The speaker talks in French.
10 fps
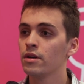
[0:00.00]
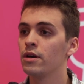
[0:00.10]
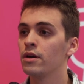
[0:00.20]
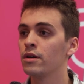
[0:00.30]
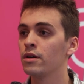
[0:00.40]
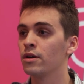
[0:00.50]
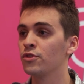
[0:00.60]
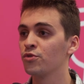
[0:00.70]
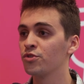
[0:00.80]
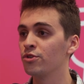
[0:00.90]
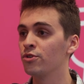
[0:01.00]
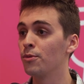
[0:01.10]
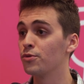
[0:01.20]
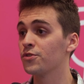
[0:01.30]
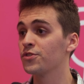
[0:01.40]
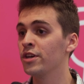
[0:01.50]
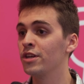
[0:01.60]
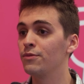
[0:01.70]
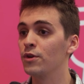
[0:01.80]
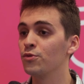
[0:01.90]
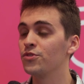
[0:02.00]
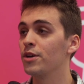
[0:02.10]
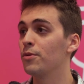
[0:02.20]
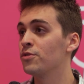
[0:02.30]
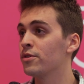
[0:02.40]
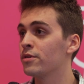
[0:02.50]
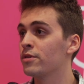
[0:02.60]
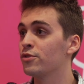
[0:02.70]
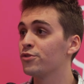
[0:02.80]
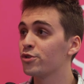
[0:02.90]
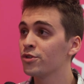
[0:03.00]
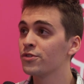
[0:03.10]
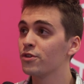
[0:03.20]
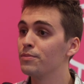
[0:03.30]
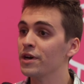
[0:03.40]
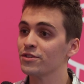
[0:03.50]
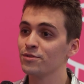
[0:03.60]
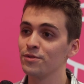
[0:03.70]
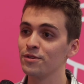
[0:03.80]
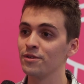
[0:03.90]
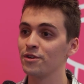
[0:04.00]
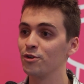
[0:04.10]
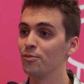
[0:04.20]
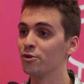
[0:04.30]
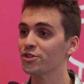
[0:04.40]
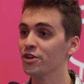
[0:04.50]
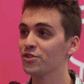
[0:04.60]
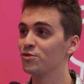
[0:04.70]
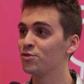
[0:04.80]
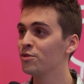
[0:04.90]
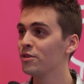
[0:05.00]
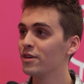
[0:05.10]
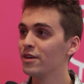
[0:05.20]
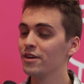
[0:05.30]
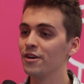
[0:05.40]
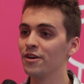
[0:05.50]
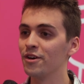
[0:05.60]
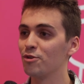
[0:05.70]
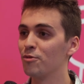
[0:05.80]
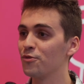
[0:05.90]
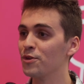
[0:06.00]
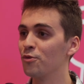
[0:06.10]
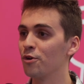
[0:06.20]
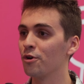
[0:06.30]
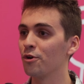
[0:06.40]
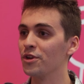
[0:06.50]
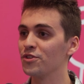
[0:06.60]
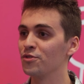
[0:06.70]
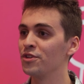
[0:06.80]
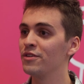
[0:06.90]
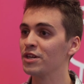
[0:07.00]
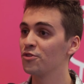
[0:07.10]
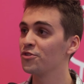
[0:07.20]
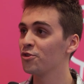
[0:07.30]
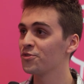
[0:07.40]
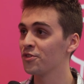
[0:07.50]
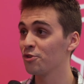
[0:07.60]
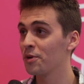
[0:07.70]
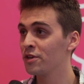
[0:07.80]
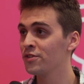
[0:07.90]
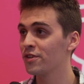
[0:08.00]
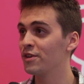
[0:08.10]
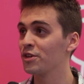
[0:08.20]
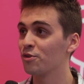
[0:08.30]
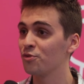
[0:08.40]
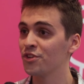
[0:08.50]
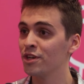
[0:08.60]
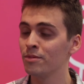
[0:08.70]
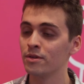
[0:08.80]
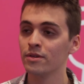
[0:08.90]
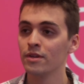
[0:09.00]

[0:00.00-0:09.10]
Euh, donc en plus de ça, il a fallu aussi apprendre d'autres choses, comme par exemple comment on gère un studio, comment on fait pour relationner avec d'autres entreprises, avec un comptable,